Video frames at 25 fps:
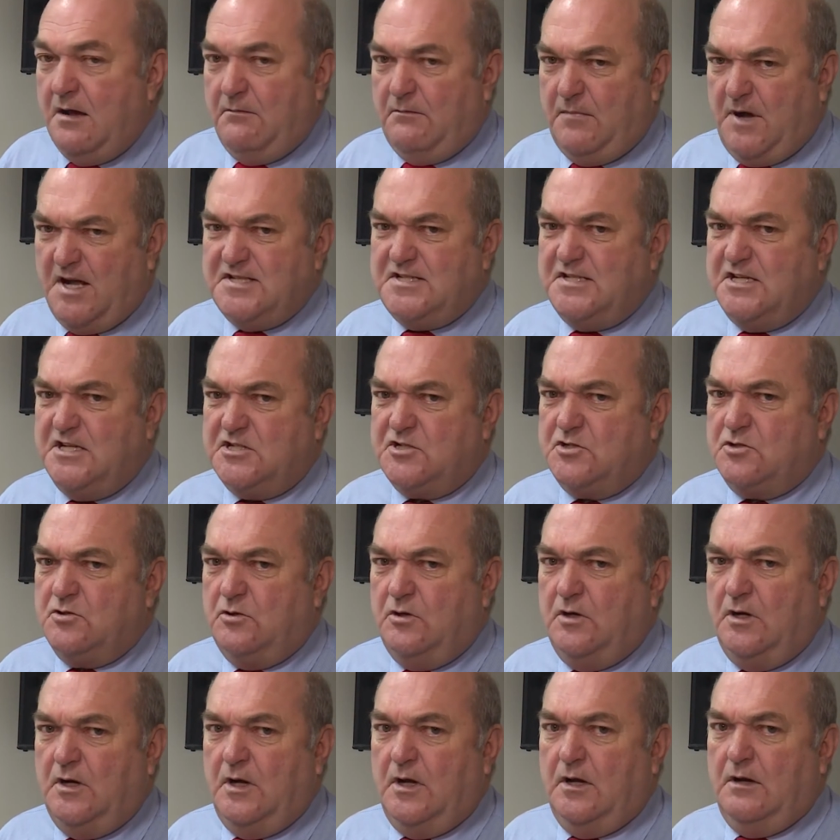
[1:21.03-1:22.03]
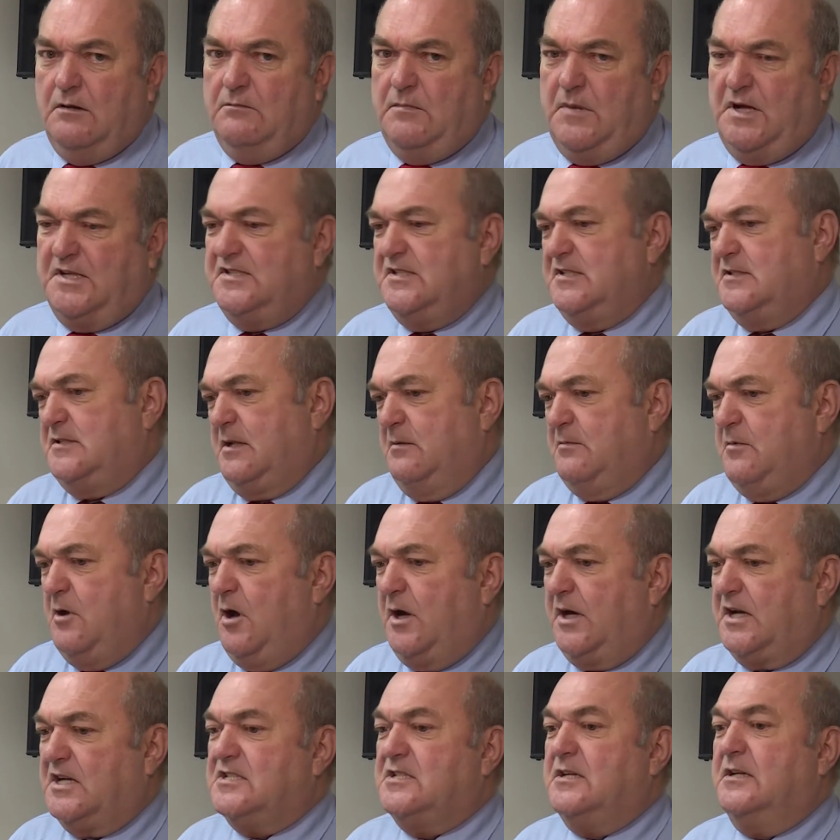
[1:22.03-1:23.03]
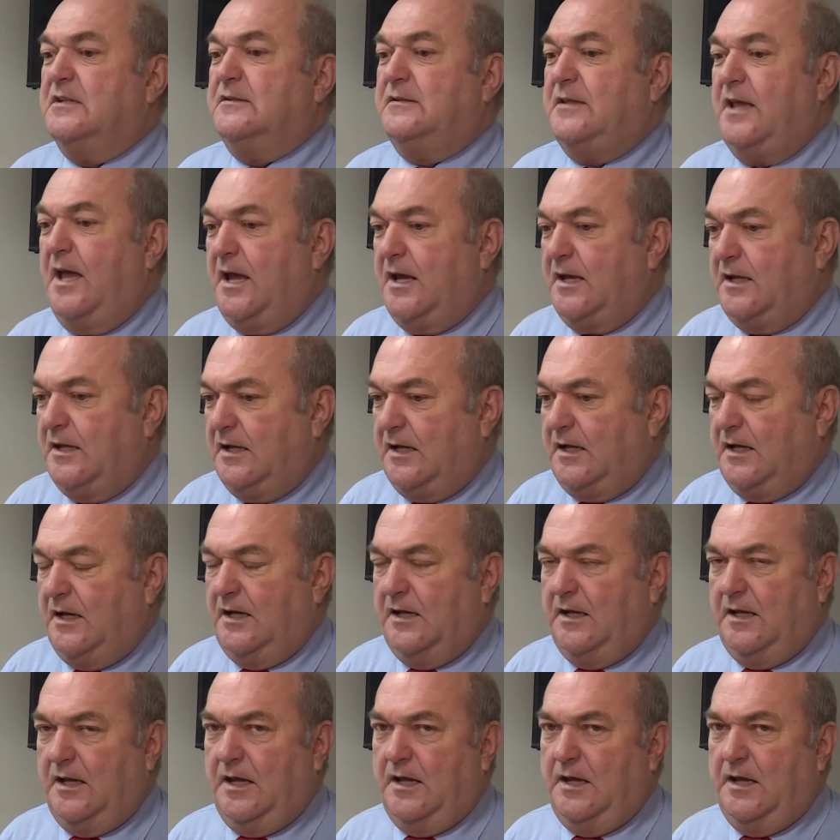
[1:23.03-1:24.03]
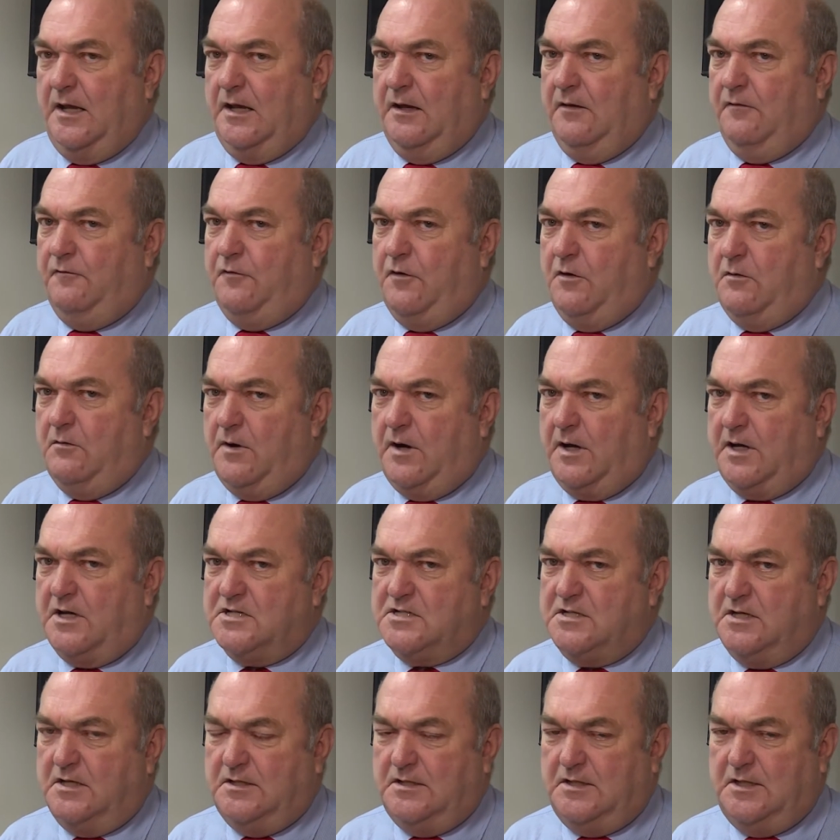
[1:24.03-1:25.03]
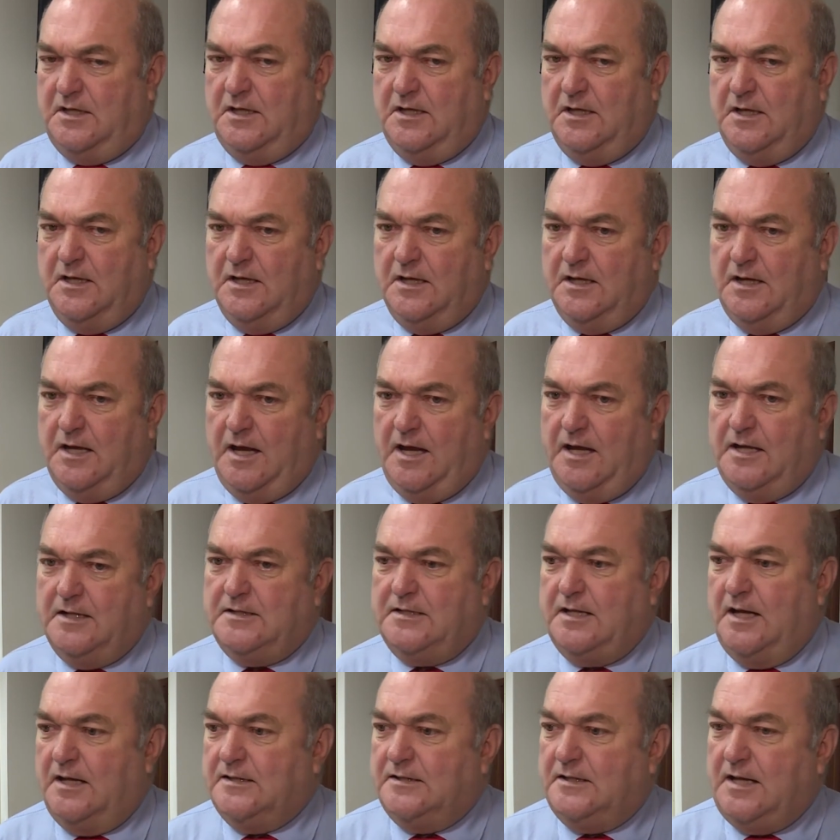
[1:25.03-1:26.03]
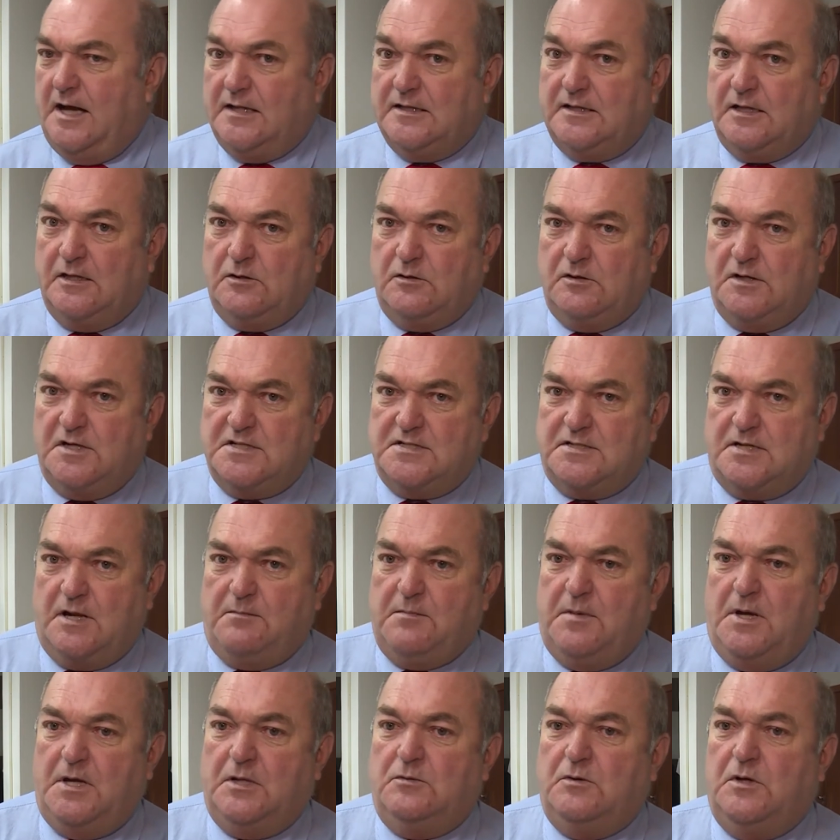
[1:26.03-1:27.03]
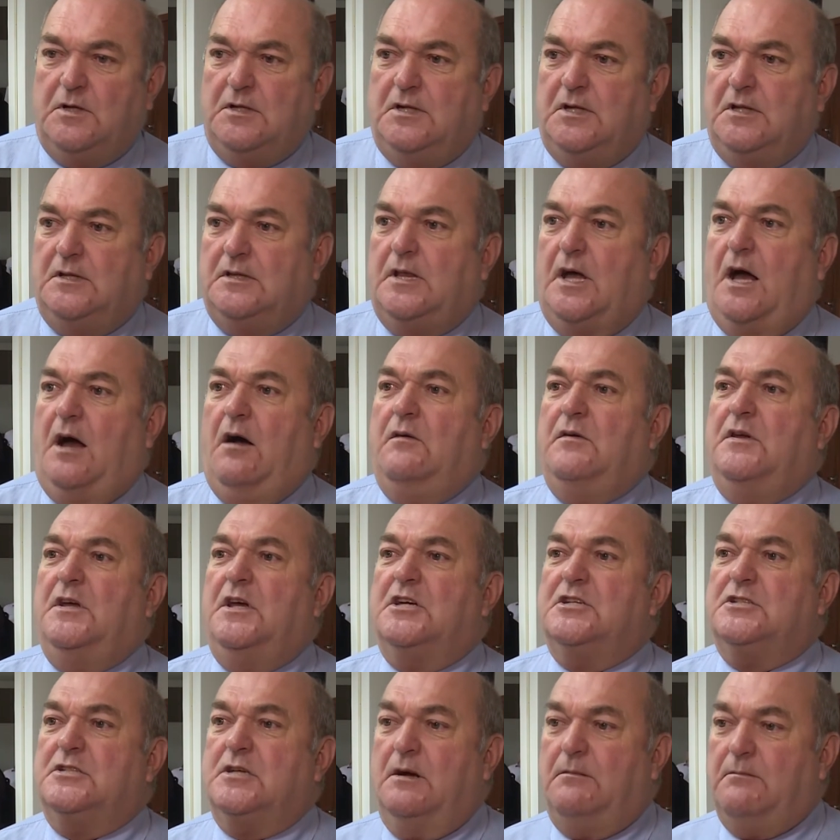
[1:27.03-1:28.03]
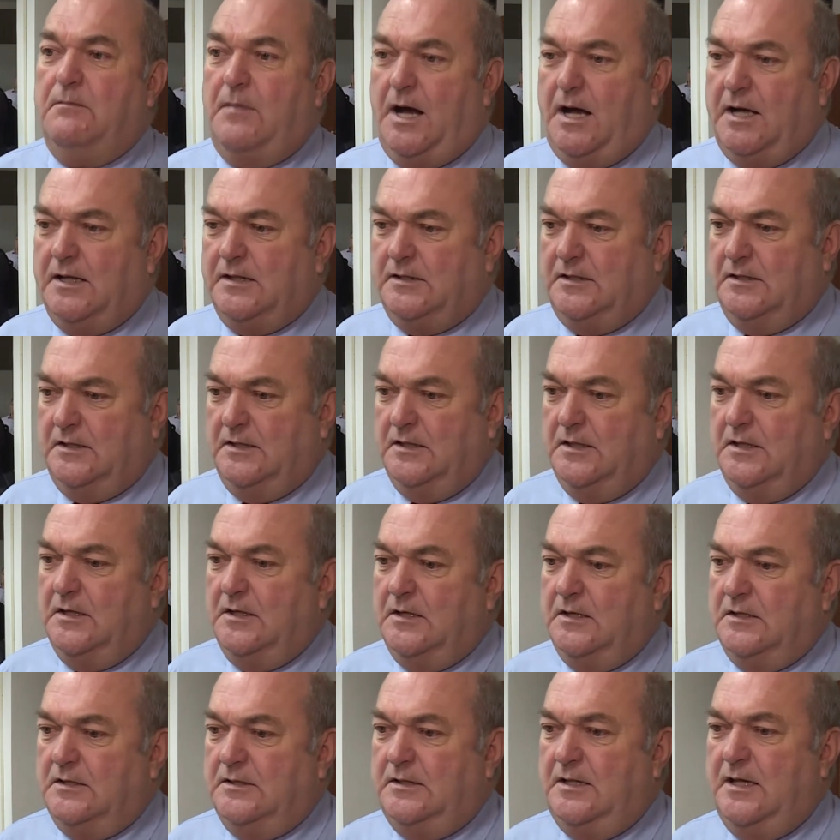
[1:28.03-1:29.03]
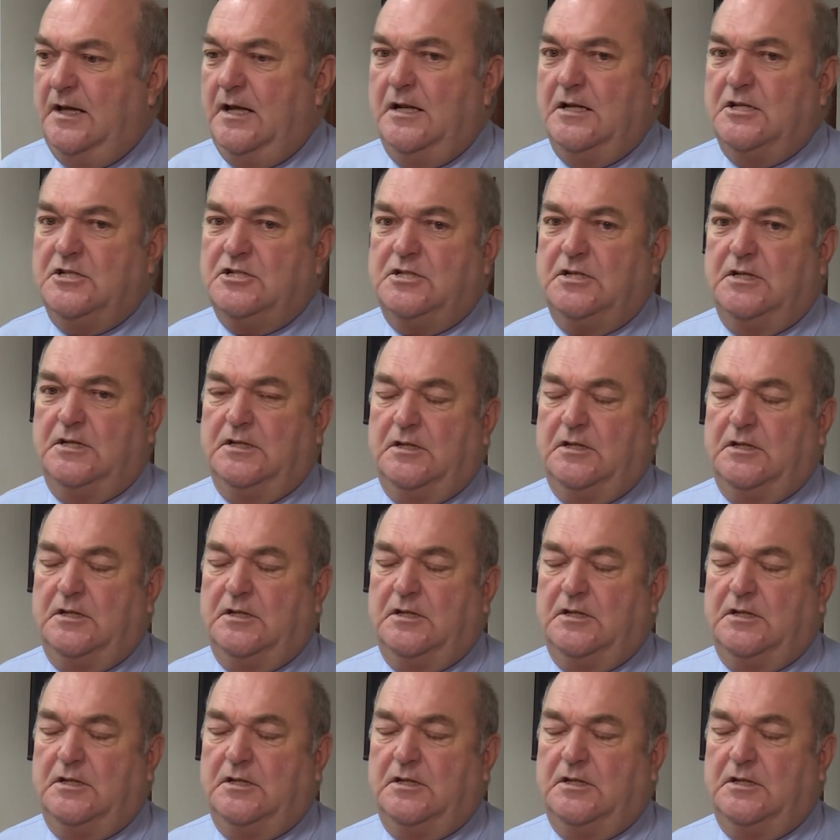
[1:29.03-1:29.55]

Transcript: mas isso, mas isso também é uma questão técnica, é, foi uma questão de entre a data do lançamento do edital e a chamada deles.